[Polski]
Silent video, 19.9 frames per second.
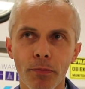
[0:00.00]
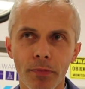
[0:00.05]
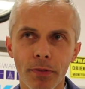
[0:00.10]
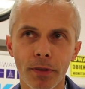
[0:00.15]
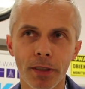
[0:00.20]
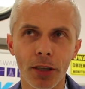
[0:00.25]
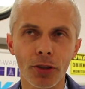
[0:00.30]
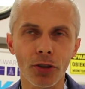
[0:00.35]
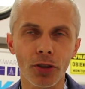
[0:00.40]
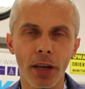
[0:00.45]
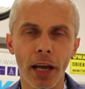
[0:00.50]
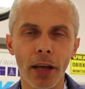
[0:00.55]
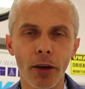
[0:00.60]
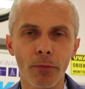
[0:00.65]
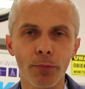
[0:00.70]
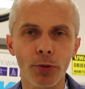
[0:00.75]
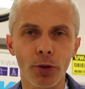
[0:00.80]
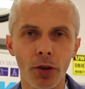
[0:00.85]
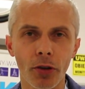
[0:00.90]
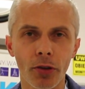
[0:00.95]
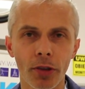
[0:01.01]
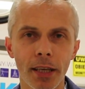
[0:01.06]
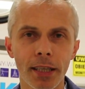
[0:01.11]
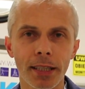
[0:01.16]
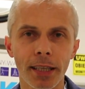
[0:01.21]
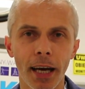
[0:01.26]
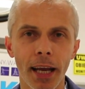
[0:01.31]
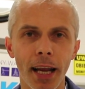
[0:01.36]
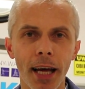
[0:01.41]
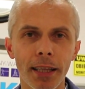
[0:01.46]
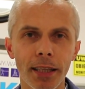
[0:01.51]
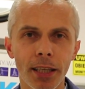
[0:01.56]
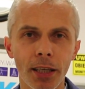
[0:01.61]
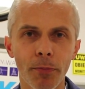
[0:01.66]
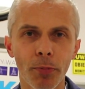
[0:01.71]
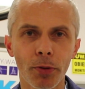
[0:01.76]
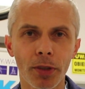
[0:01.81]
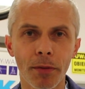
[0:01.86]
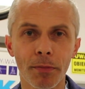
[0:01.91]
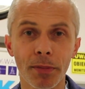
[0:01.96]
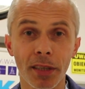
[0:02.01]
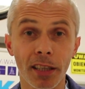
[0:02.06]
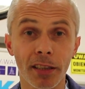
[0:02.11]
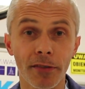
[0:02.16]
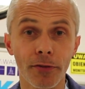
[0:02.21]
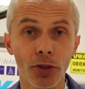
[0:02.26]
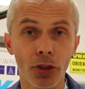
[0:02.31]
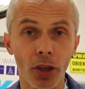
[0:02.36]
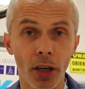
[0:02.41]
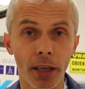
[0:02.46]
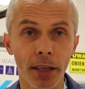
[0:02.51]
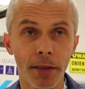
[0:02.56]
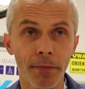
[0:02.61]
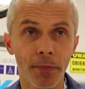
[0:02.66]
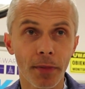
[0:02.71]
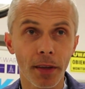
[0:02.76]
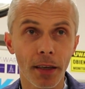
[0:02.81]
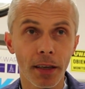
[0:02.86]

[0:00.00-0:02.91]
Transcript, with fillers: zaczynają przygodę z karate i potem zazwyczaj